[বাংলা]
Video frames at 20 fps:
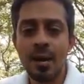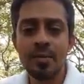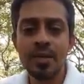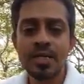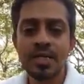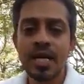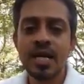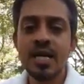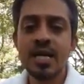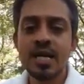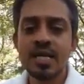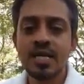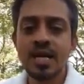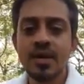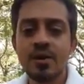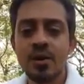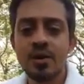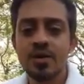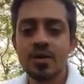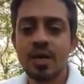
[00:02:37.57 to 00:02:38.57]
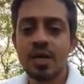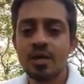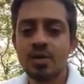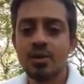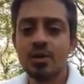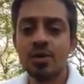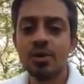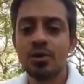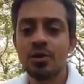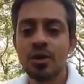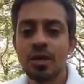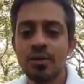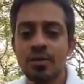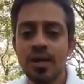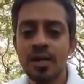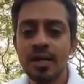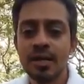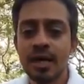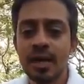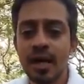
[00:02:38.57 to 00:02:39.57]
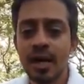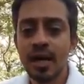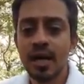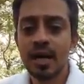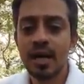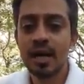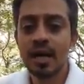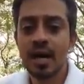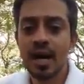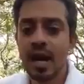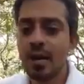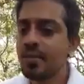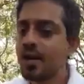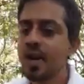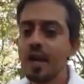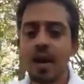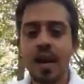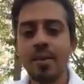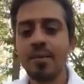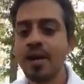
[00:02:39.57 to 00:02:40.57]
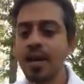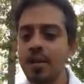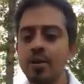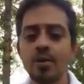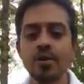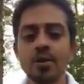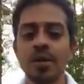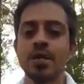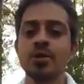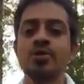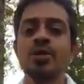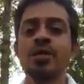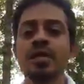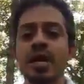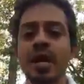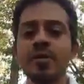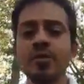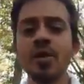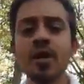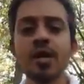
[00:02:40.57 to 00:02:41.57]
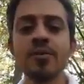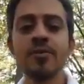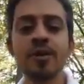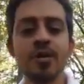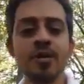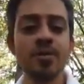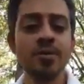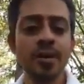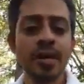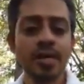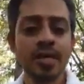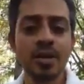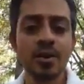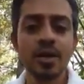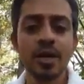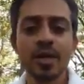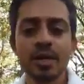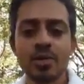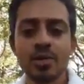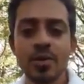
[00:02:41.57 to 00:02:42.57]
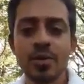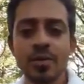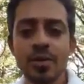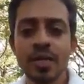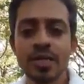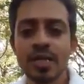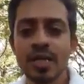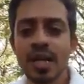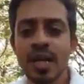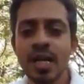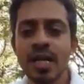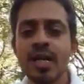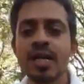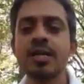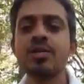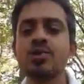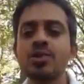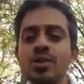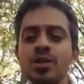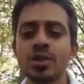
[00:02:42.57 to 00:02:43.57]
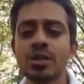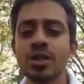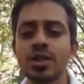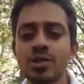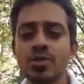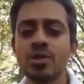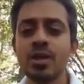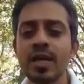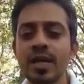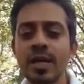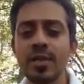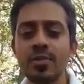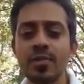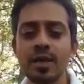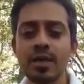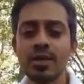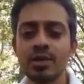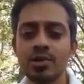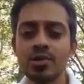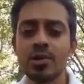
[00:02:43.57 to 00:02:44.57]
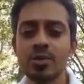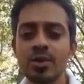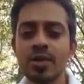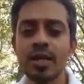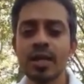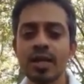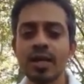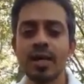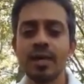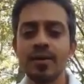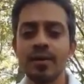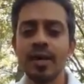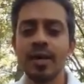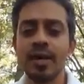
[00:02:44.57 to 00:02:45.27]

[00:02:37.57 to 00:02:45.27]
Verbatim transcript: আমি জানি না সেই ঘটনা সত্য কি মিথ্যা আমি আমি এখনো কিছুই জানি আমি অনেক ভিডিও পেয়েছি অনেক ছবি পেয়েছি সেখানে কিছু কিছু দেখে কিছু ছবি দেখে